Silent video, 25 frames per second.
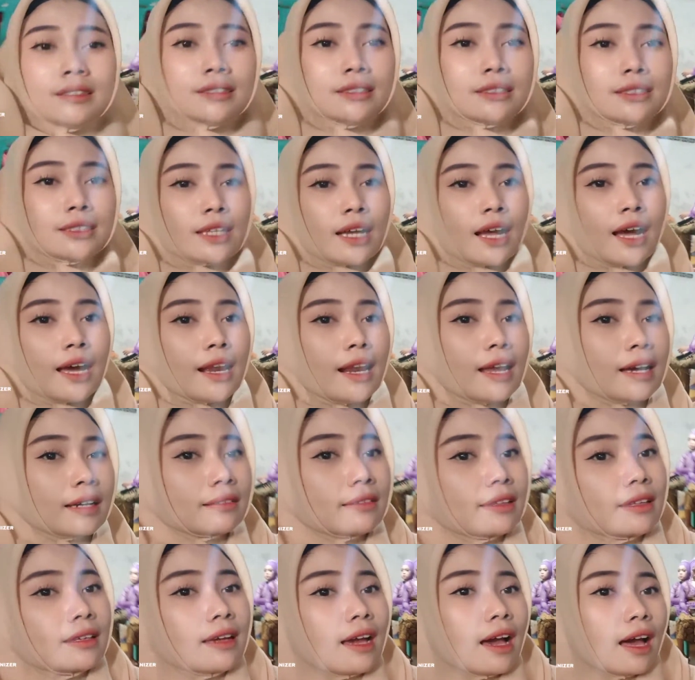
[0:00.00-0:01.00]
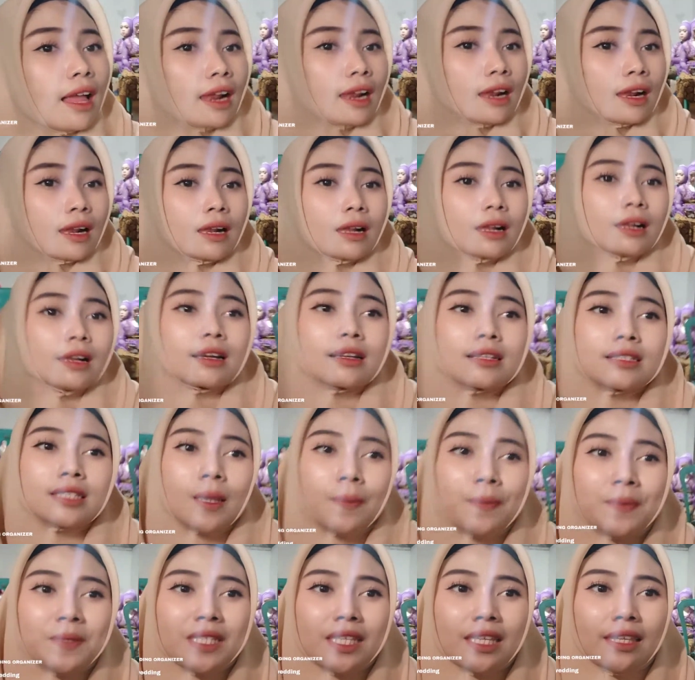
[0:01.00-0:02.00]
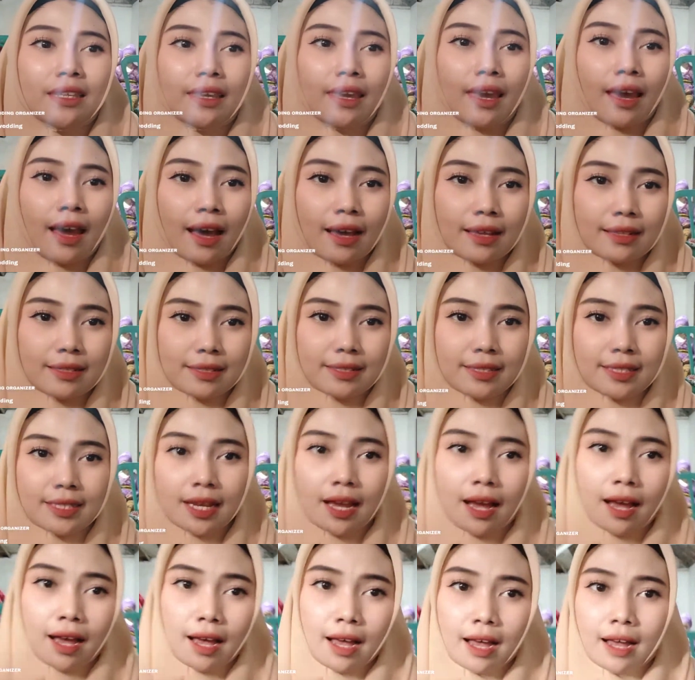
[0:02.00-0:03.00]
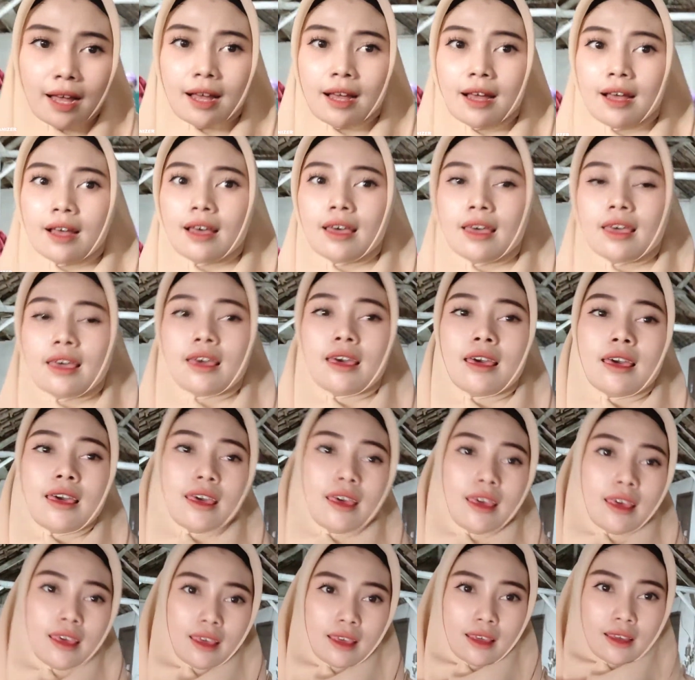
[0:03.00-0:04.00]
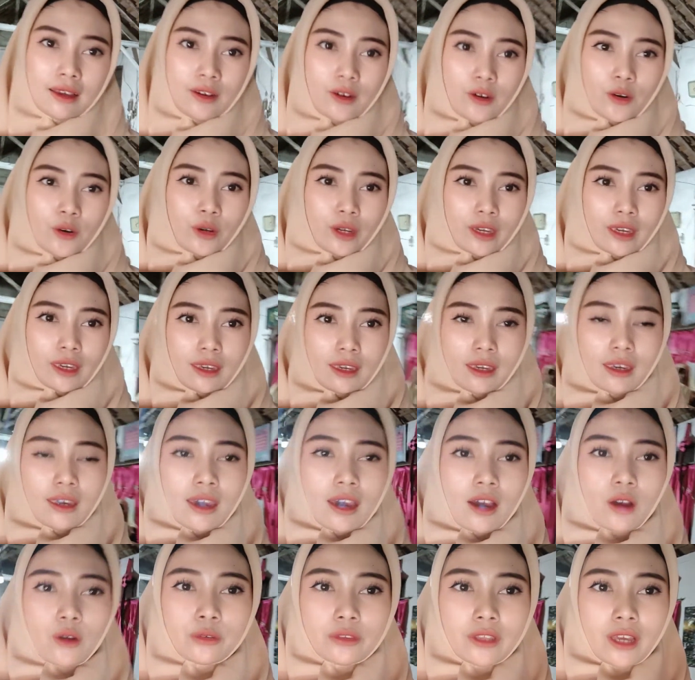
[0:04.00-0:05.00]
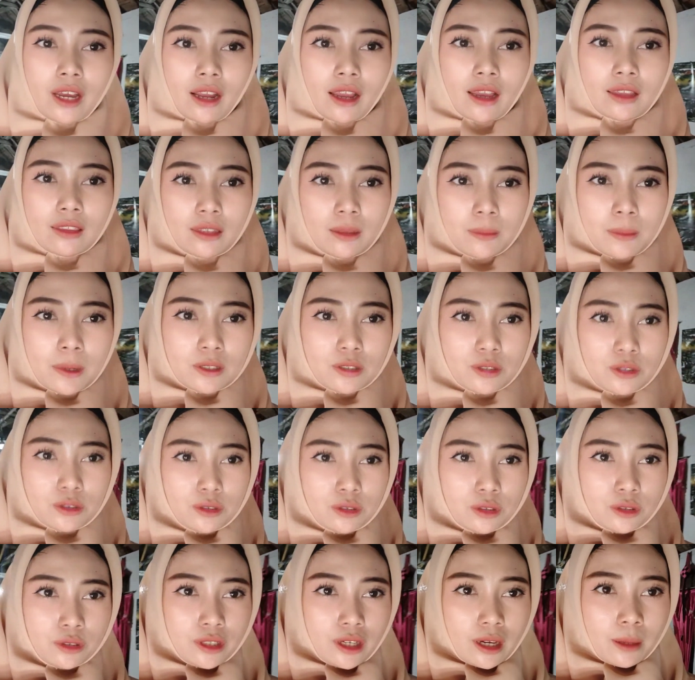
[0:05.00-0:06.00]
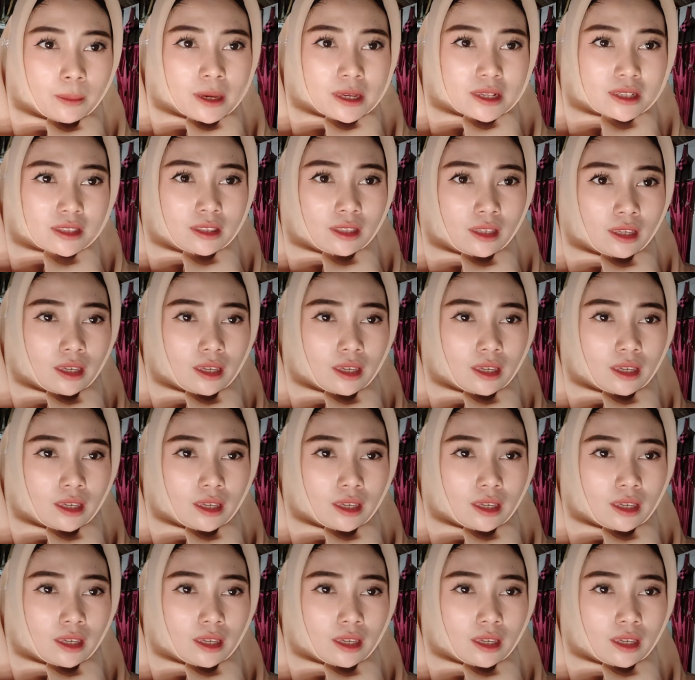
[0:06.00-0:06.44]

Sekarang tinggal resepsinya aja Oke, okay, aku tak ganti baju dulu ya Besti